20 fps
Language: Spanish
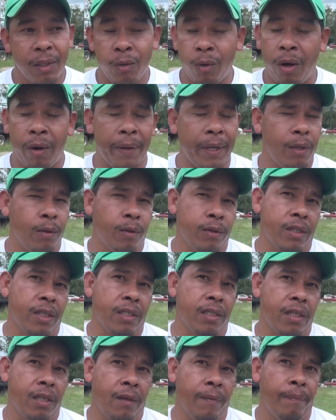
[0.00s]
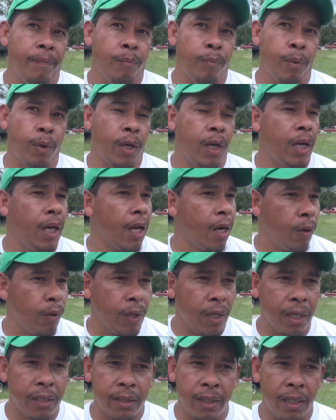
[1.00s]
no va a haber cosecha porque el
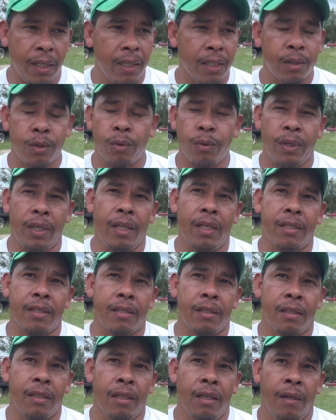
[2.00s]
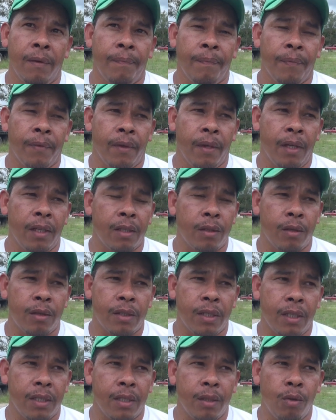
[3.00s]
arroyo las tiene destruidas.
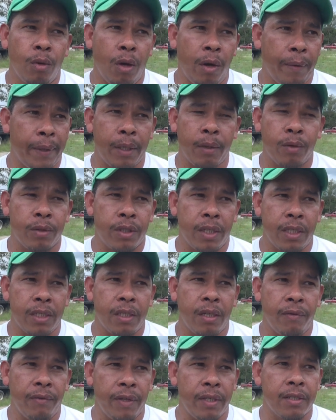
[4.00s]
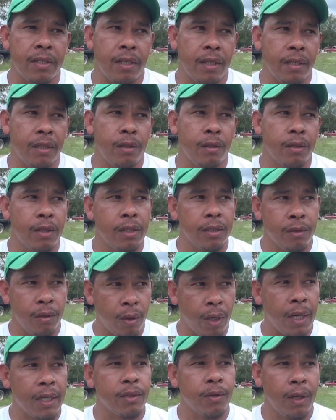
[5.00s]
Entonces no va a haber cosecha, dice, Entonces
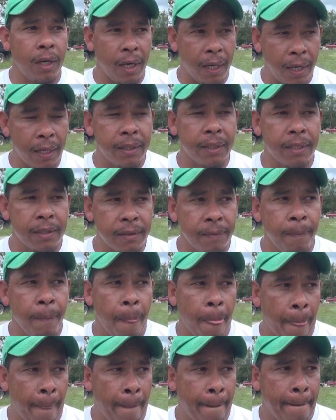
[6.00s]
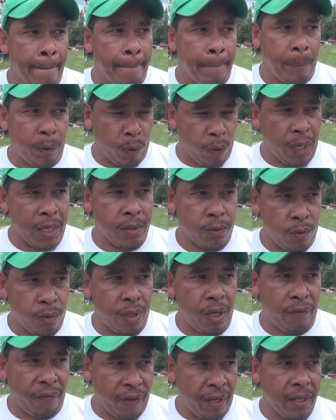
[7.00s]
solo en las zonas altas, por la
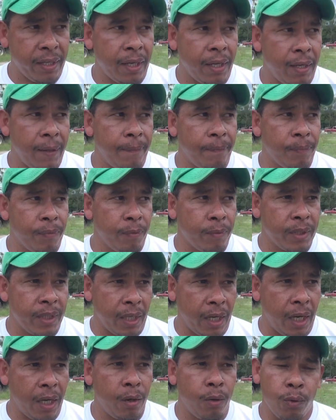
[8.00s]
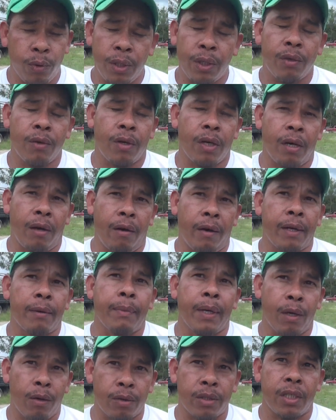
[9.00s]
zona fresca será lo único que va a haber
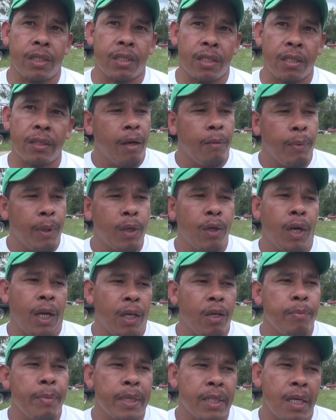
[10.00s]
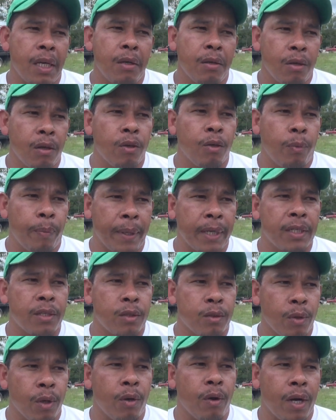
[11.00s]
más cosecha. Ah, bueno, el año pasado los
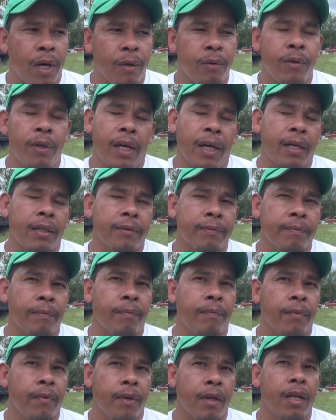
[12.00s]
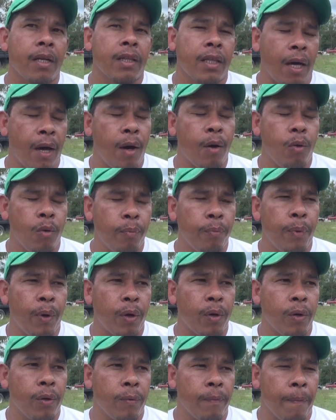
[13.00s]
precios fueron regular, rentaban un
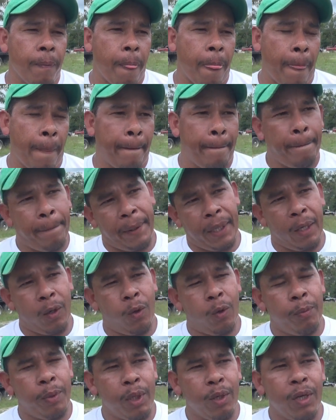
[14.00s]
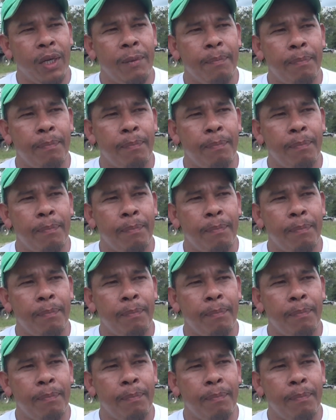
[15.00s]
poco. Pero vino el